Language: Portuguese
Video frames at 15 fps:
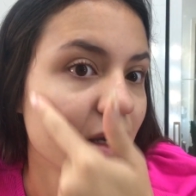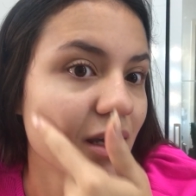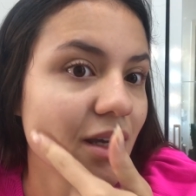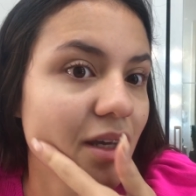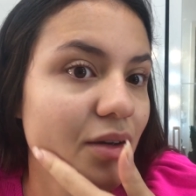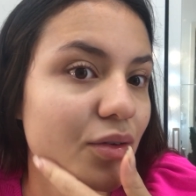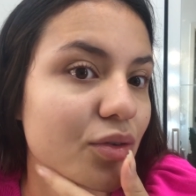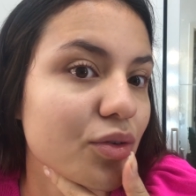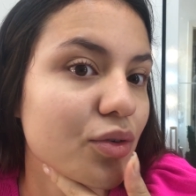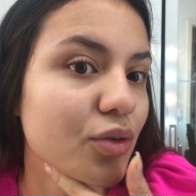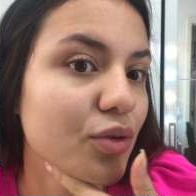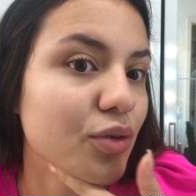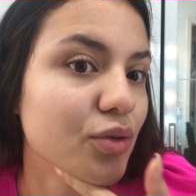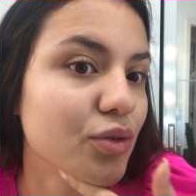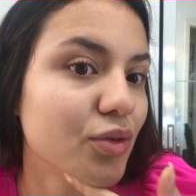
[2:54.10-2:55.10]
Eu
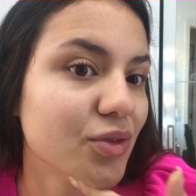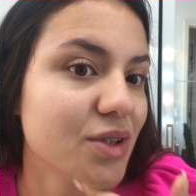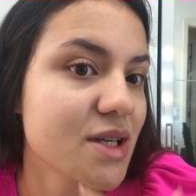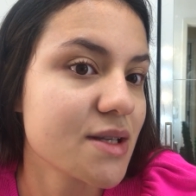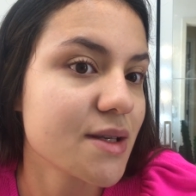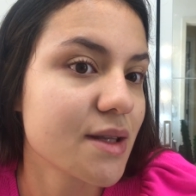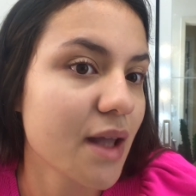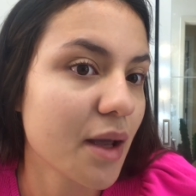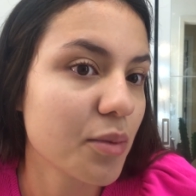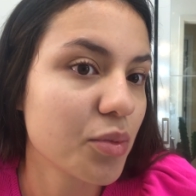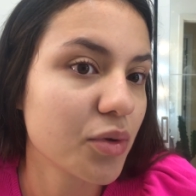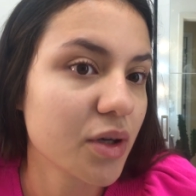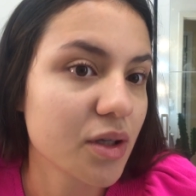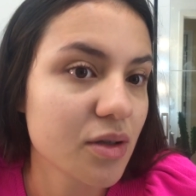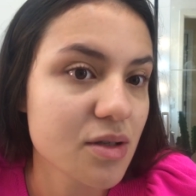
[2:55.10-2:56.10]
tô todo esse tempo
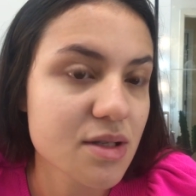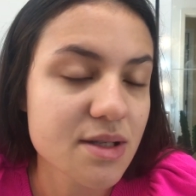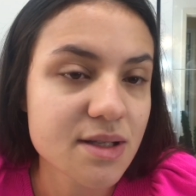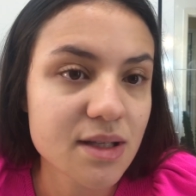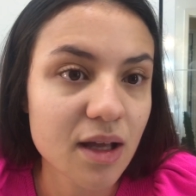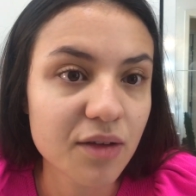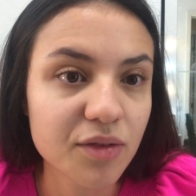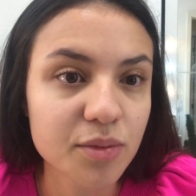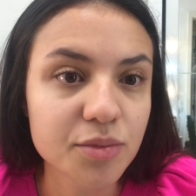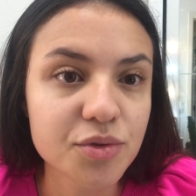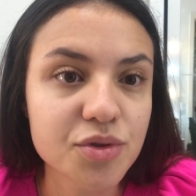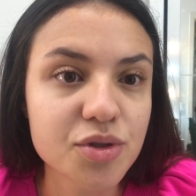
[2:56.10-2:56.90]
que nós estávamos